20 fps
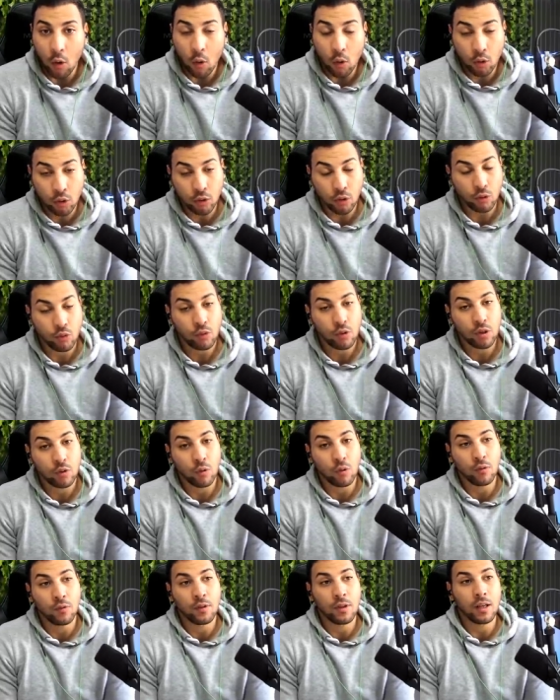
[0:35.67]
Aujourd'hui, je
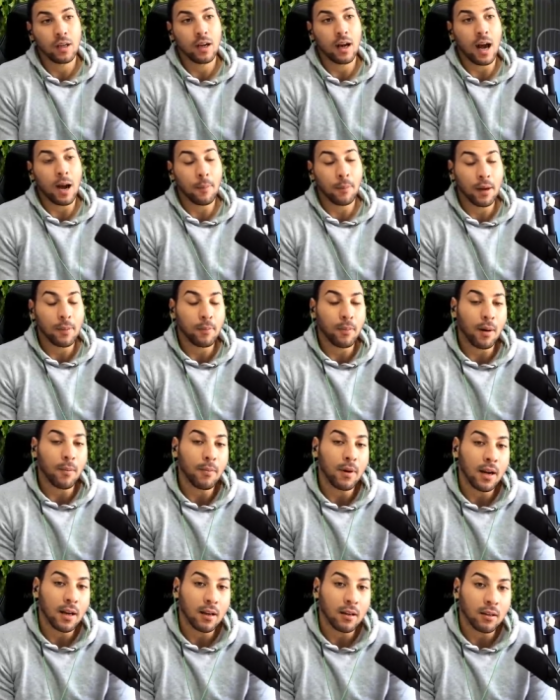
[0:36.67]
reviens après pas
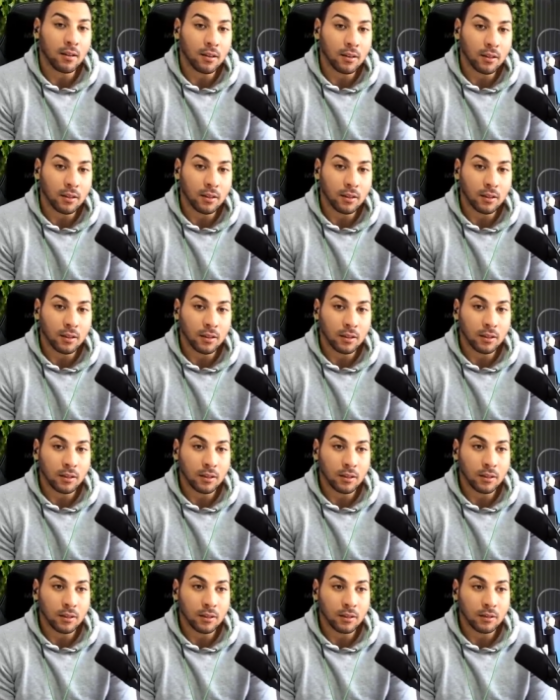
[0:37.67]
mal
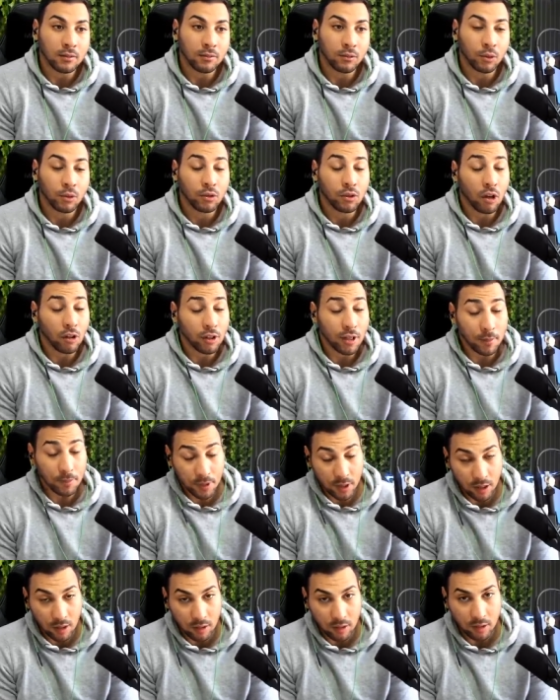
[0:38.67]
euh, de temps
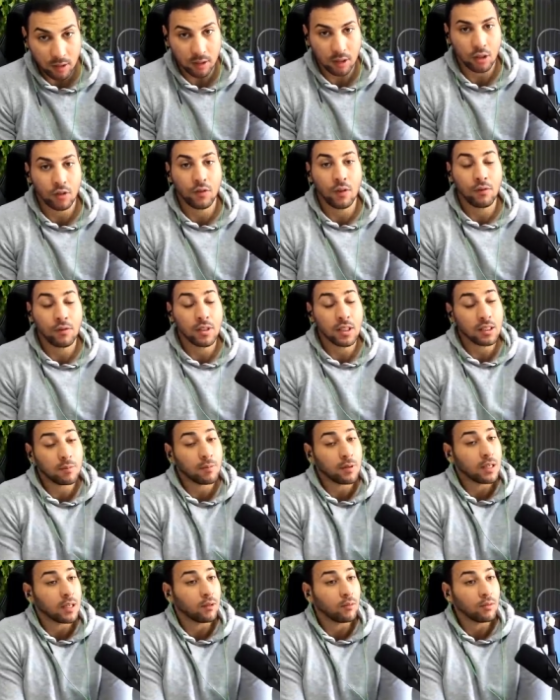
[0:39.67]
d'absence. Je vais vous
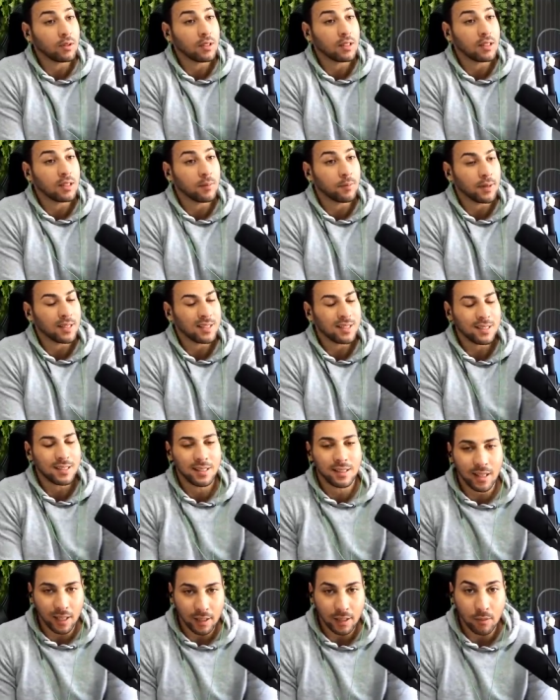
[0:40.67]
expliquer tout ce qui s'est passé ces
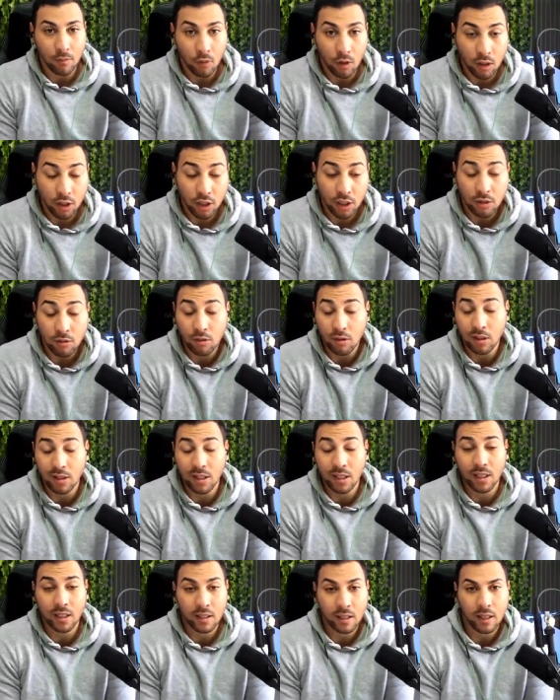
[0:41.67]
derniers mois. J'ai eu un
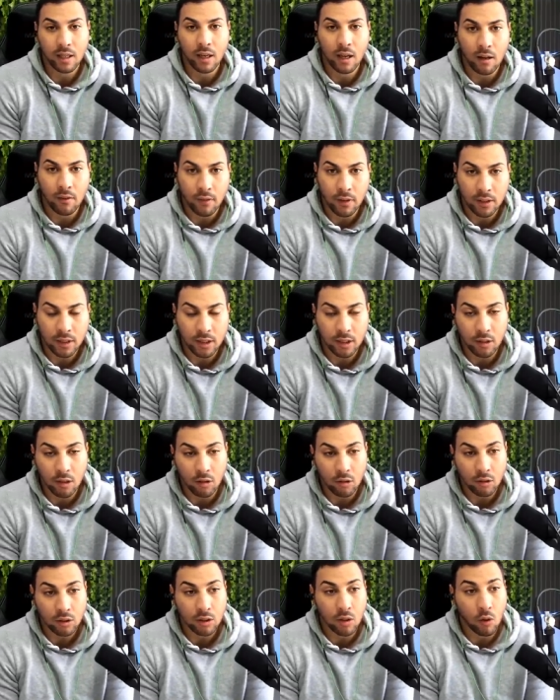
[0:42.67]
très très grave
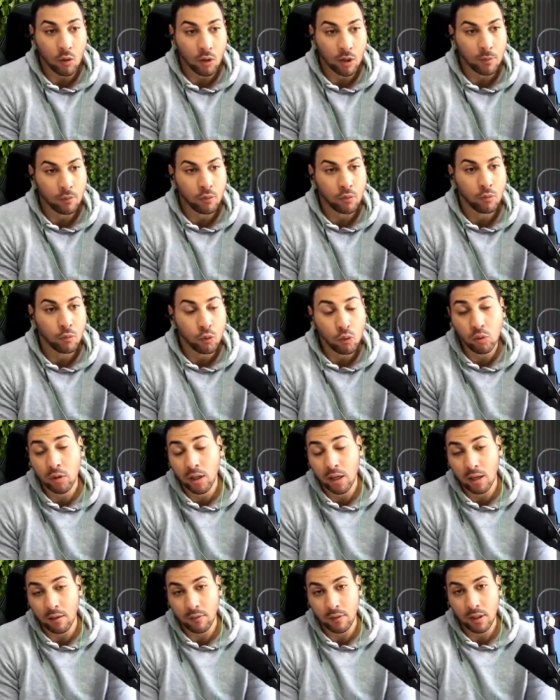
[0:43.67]
accident. Ça aurait pu me coûter
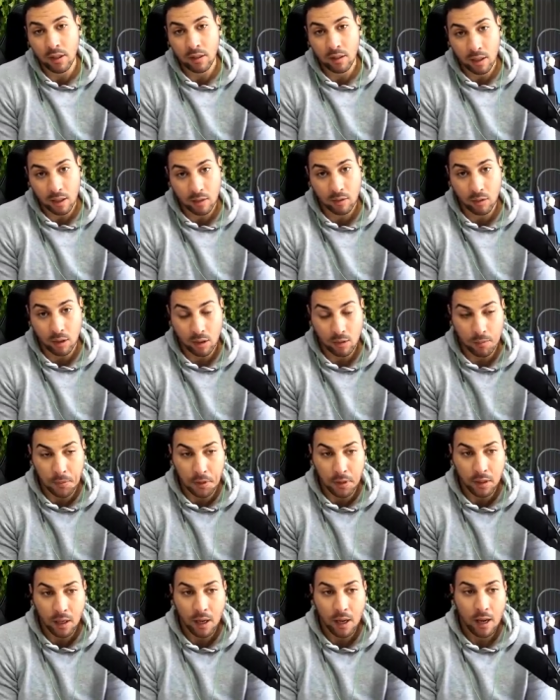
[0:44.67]
la vie, très honnêtement.